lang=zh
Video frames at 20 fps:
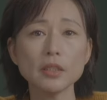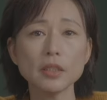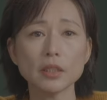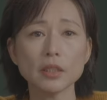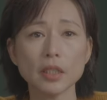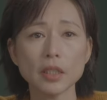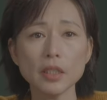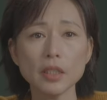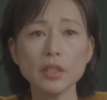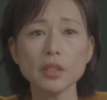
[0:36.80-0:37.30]
醒
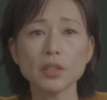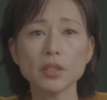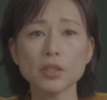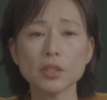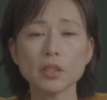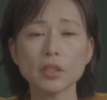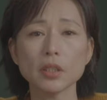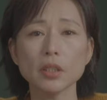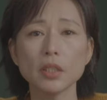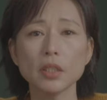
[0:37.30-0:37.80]
的意
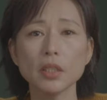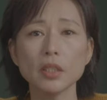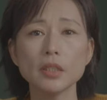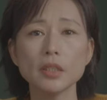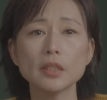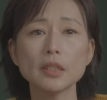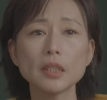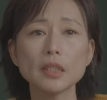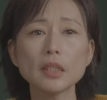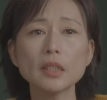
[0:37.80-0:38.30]
识，
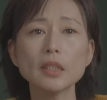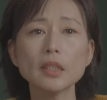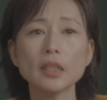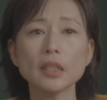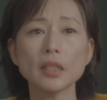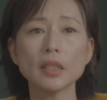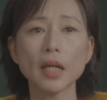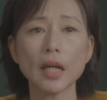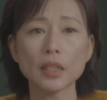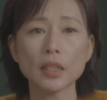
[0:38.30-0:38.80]
心
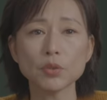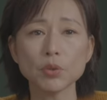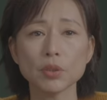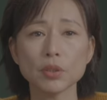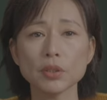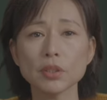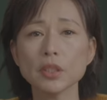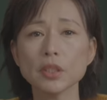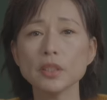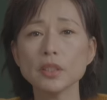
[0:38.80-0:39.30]
里还
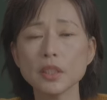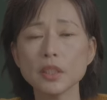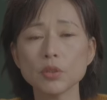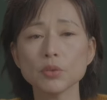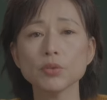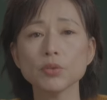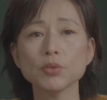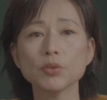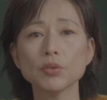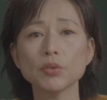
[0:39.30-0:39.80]
存着兴
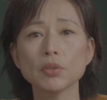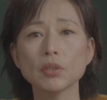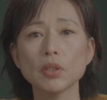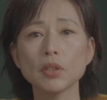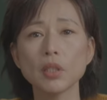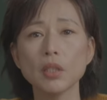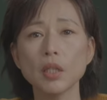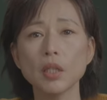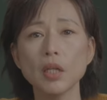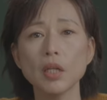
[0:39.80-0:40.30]
趣。
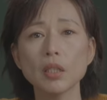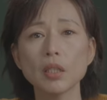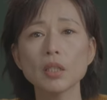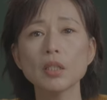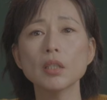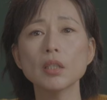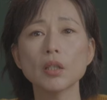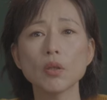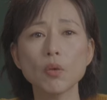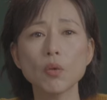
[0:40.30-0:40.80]

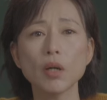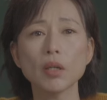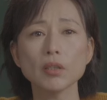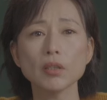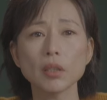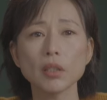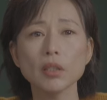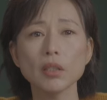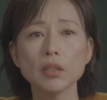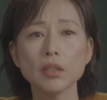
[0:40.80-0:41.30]
更何况
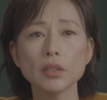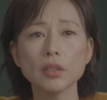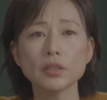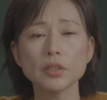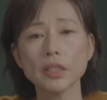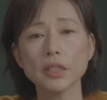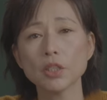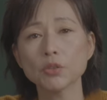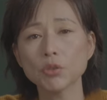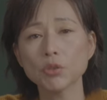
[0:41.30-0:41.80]
呢，
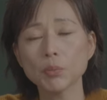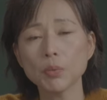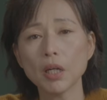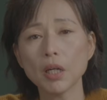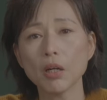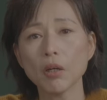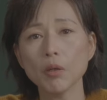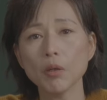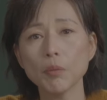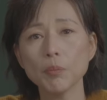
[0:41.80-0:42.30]
谁也说不
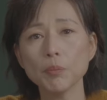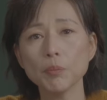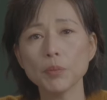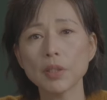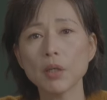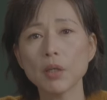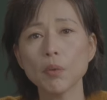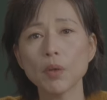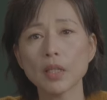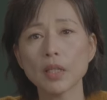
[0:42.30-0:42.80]
好
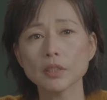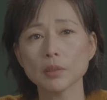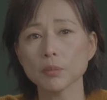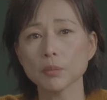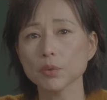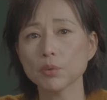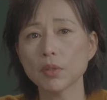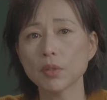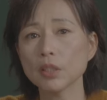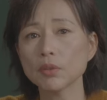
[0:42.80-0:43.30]
变化怎么
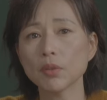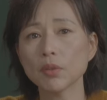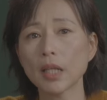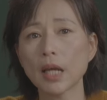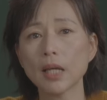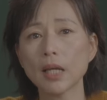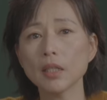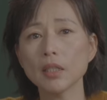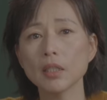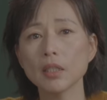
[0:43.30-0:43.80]
突然就
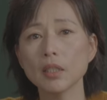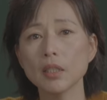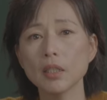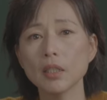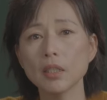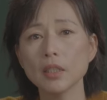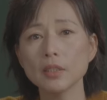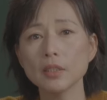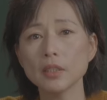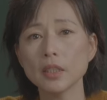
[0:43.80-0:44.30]
来了，
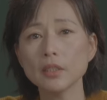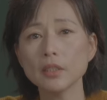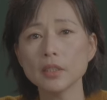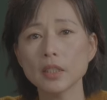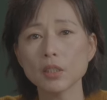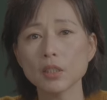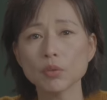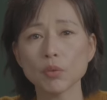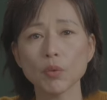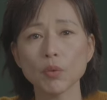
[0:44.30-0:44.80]
先
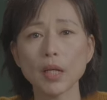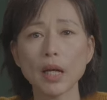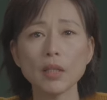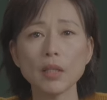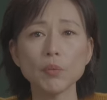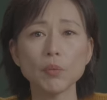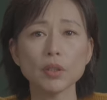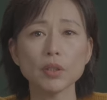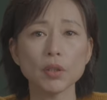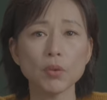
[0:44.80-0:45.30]
前所谓
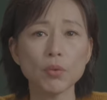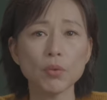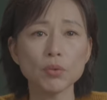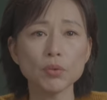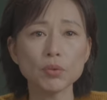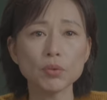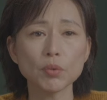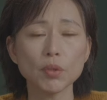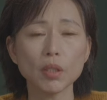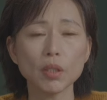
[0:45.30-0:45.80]
安稳的
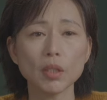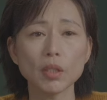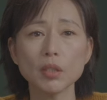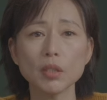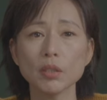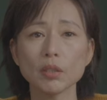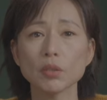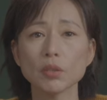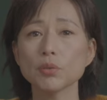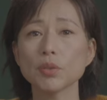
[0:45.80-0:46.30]
工作很
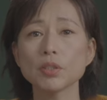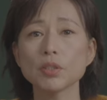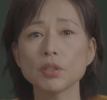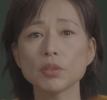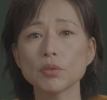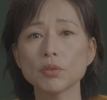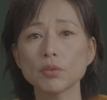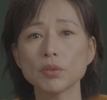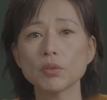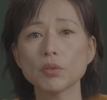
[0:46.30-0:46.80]
可能随时
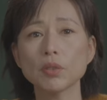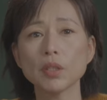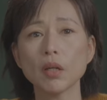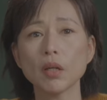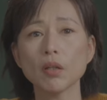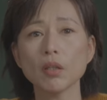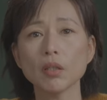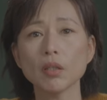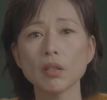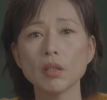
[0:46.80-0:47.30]
就丢
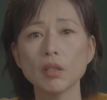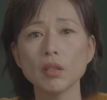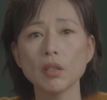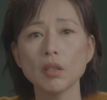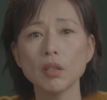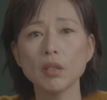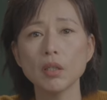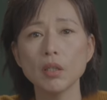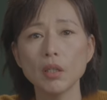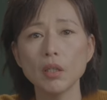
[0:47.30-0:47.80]
掉了。
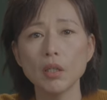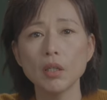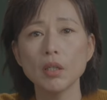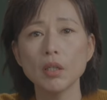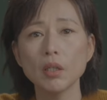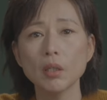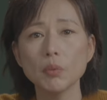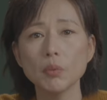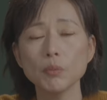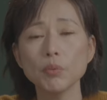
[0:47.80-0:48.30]

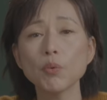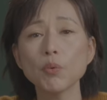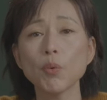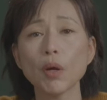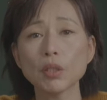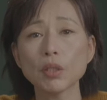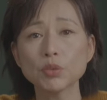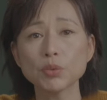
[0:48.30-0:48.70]
不管